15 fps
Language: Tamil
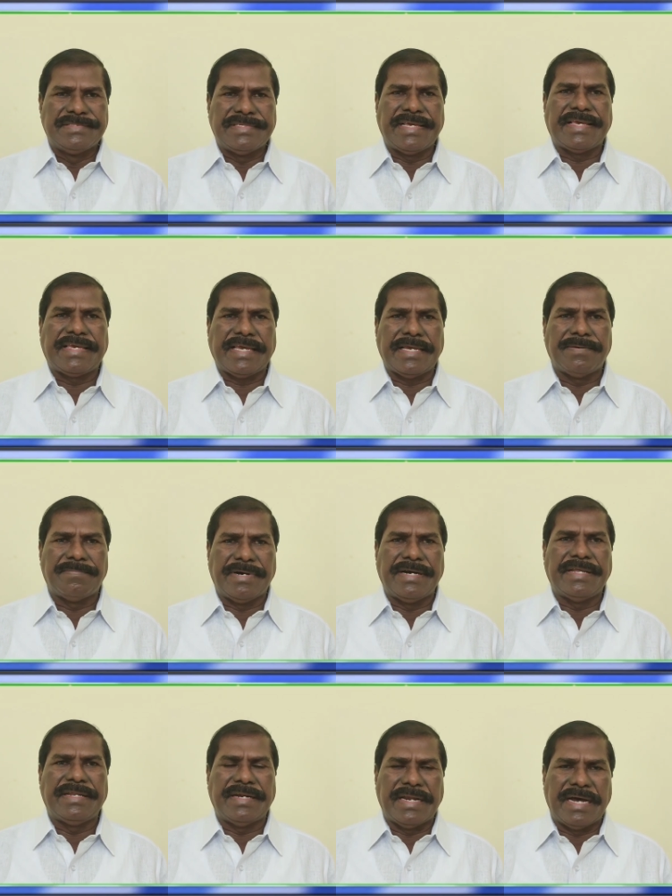ஜி கே
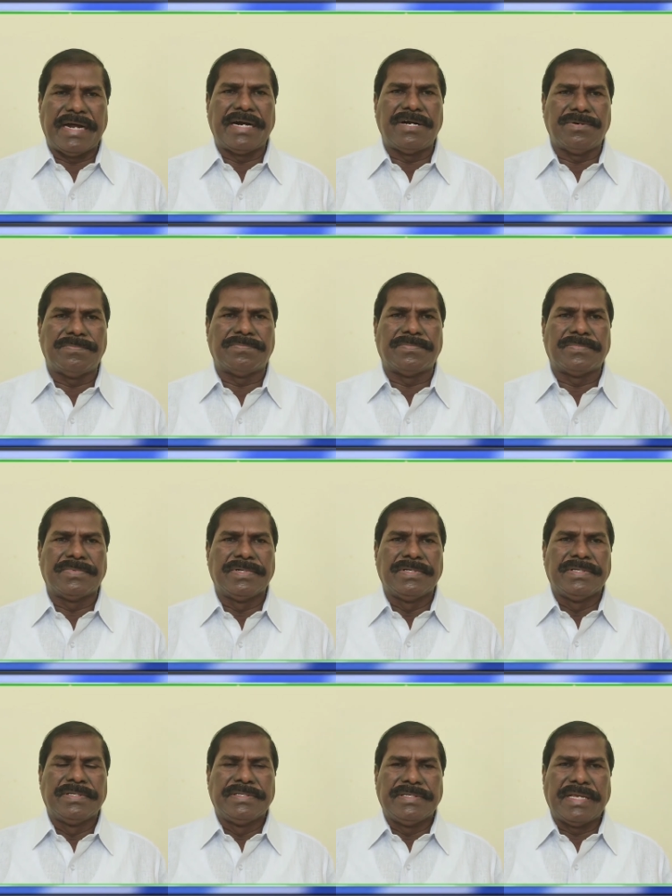மணி நானும்
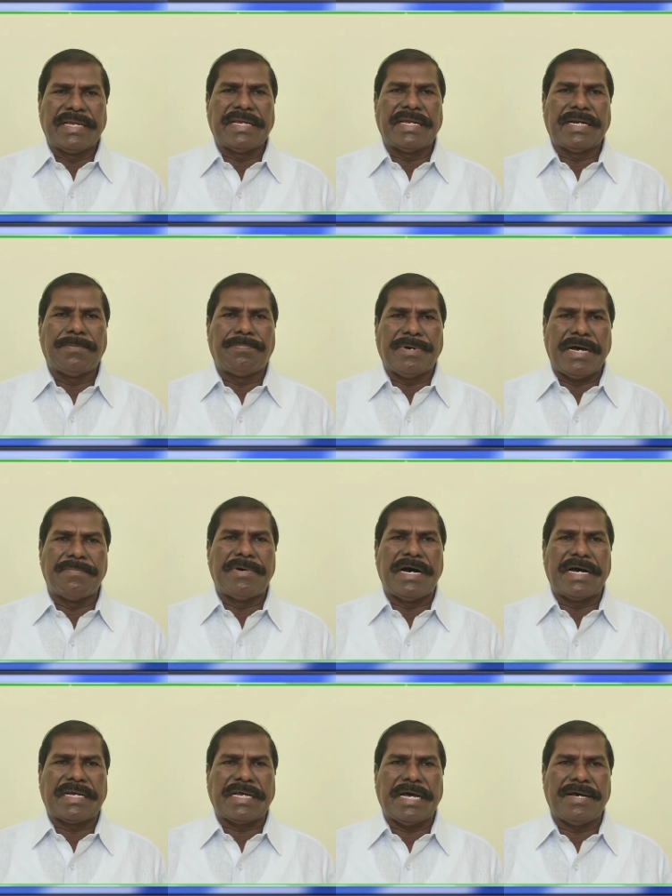எங்கள்
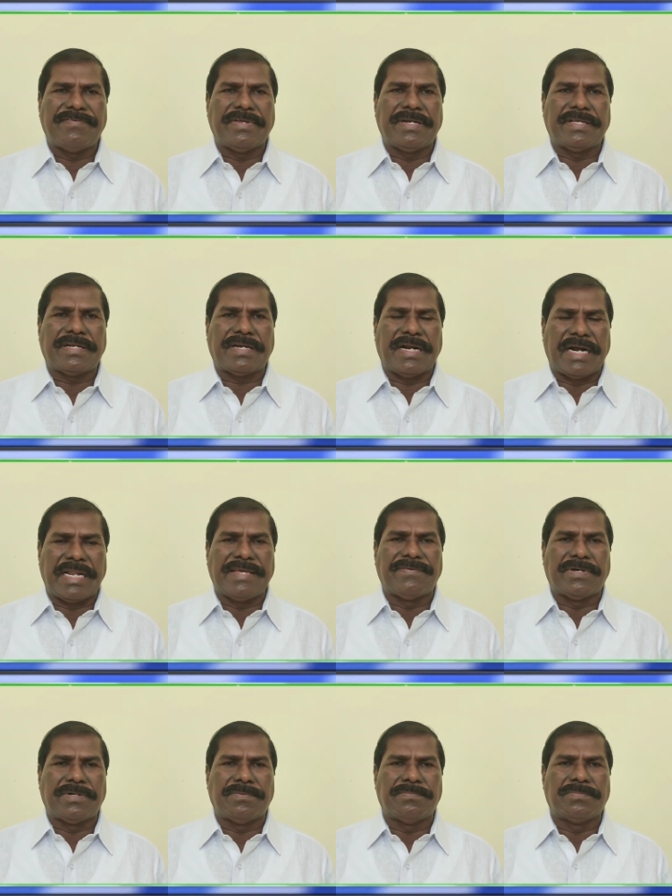பாமகவினர்
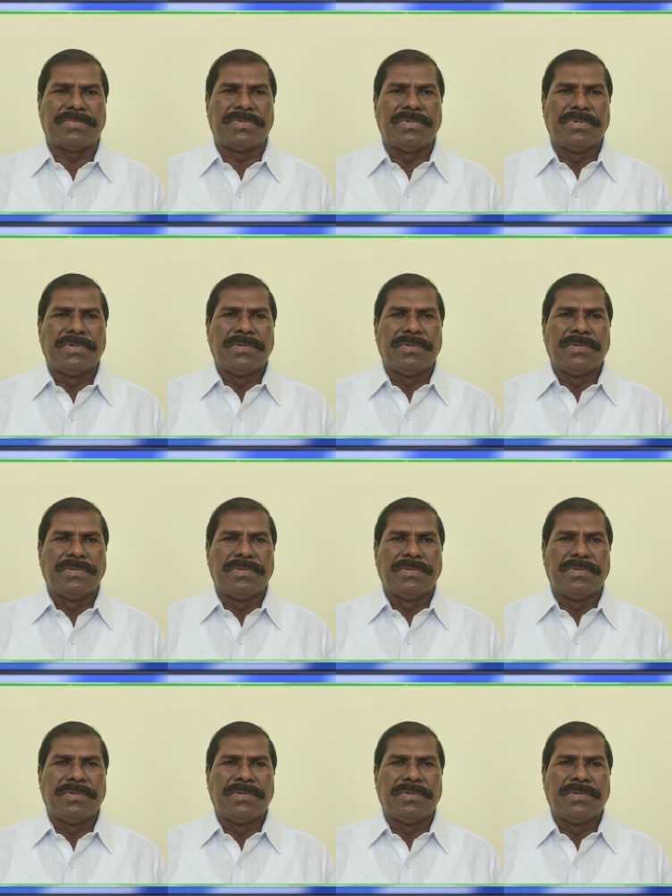அனைவரும்